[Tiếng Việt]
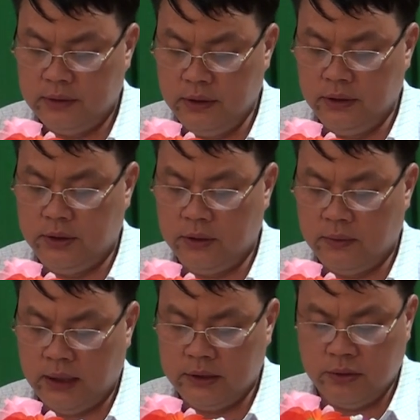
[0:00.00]
từ chuyển
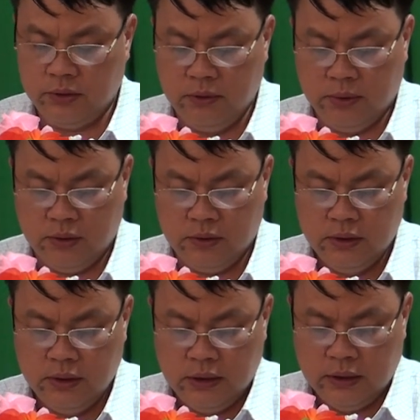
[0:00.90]
hóa trong nội bộ
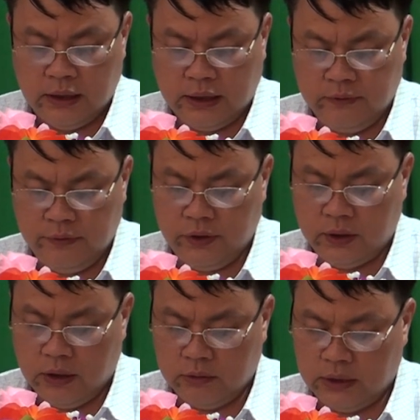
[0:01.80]
gắn với việc
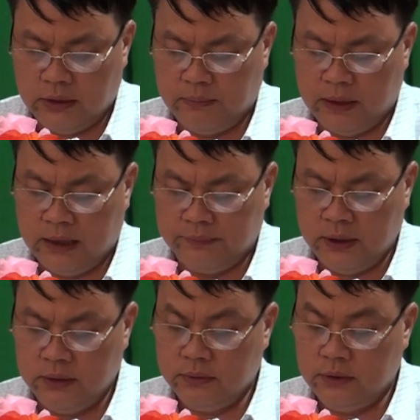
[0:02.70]
học tập và làm
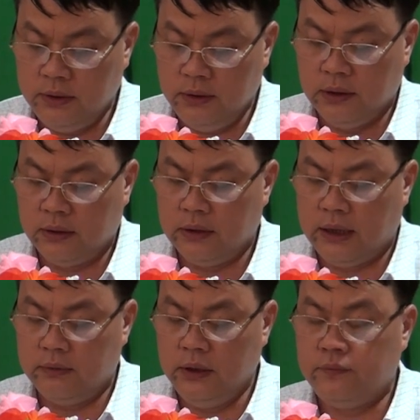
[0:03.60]
theo tư tưởng
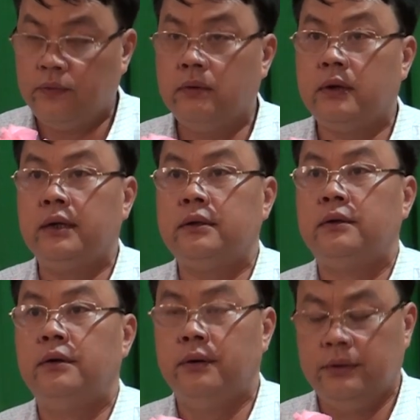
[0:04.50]
đạo đức phong cách
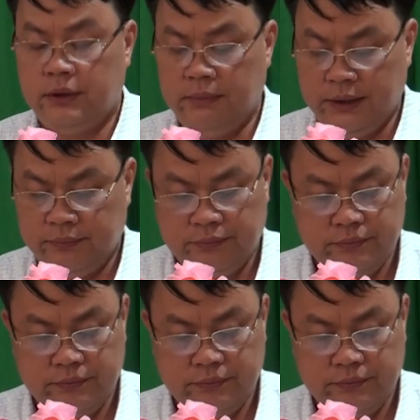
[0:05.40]
Hồ Chí Minh.